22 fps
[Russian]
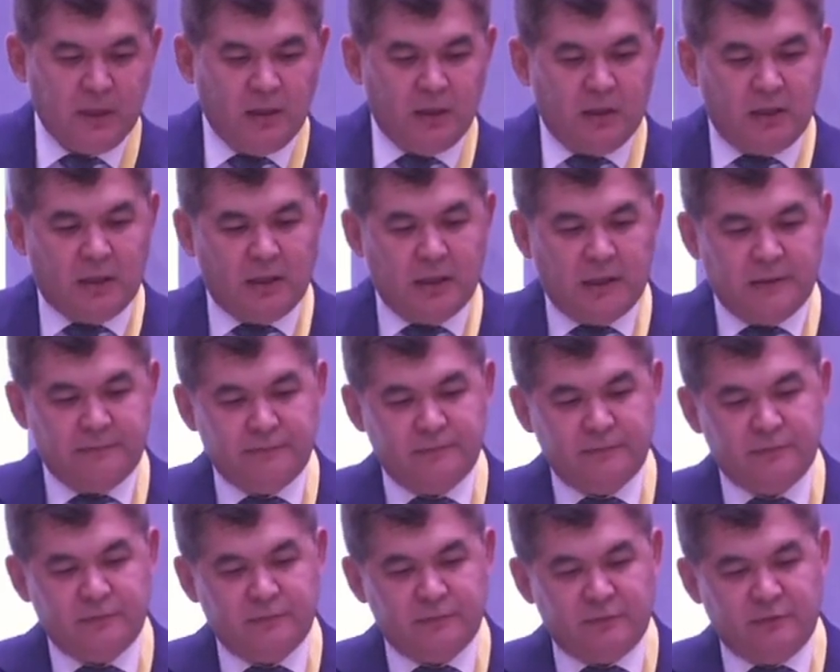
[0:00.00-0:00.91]
А,
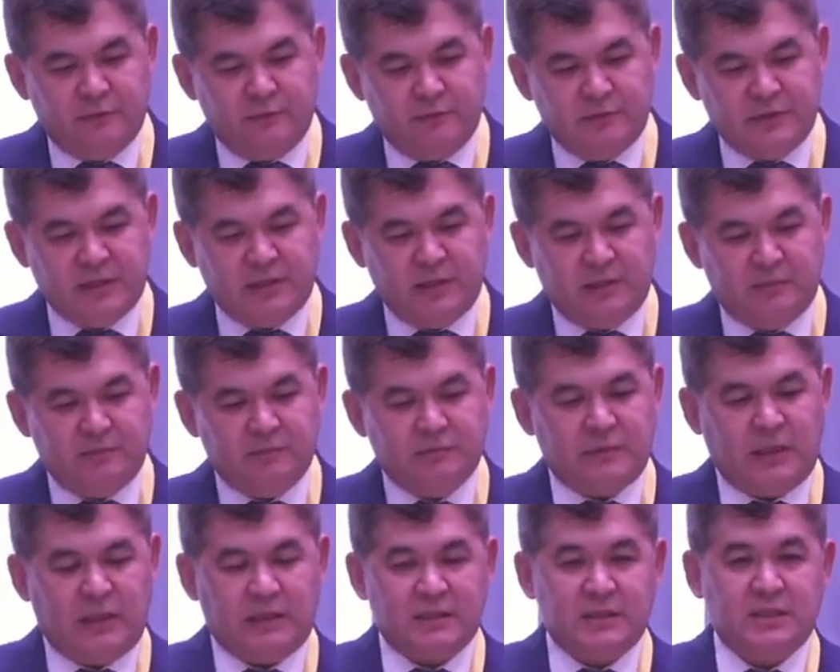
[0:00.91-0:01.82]
в целом
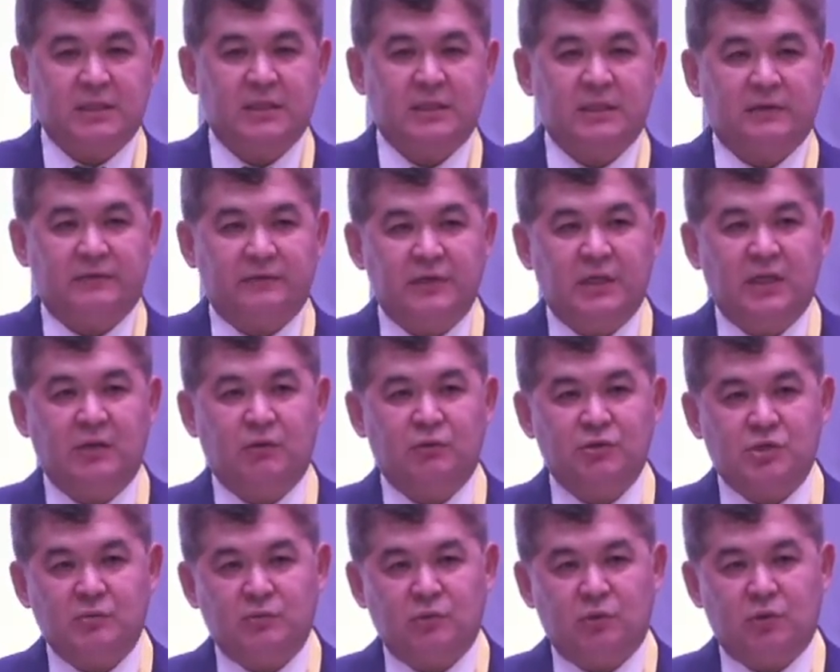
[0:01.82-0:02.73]
акцентов в ней
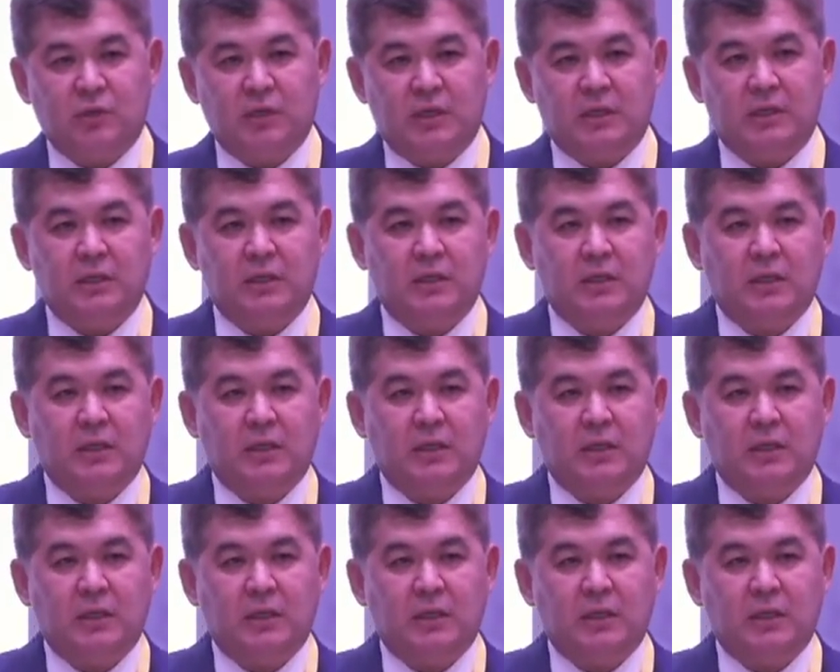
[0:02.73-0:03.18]
очень много,